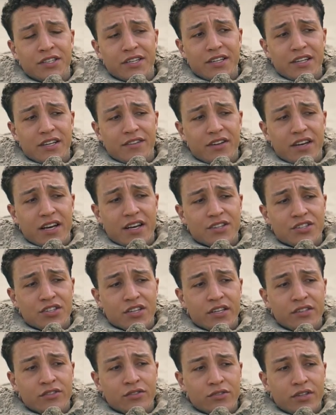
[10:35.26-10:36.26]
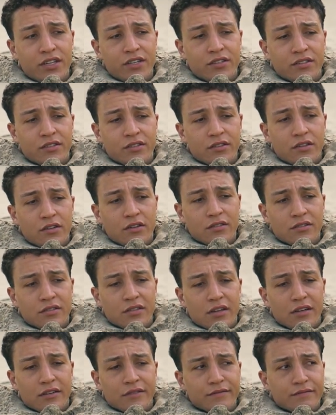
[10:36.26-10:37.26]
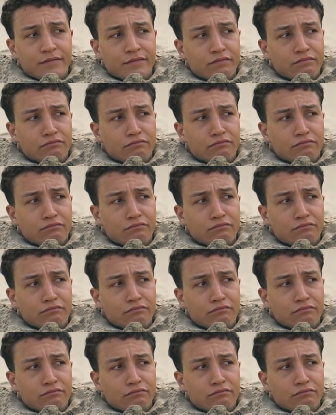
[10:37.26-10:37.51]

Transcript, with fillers: ci nie wierzę, tu jest osa.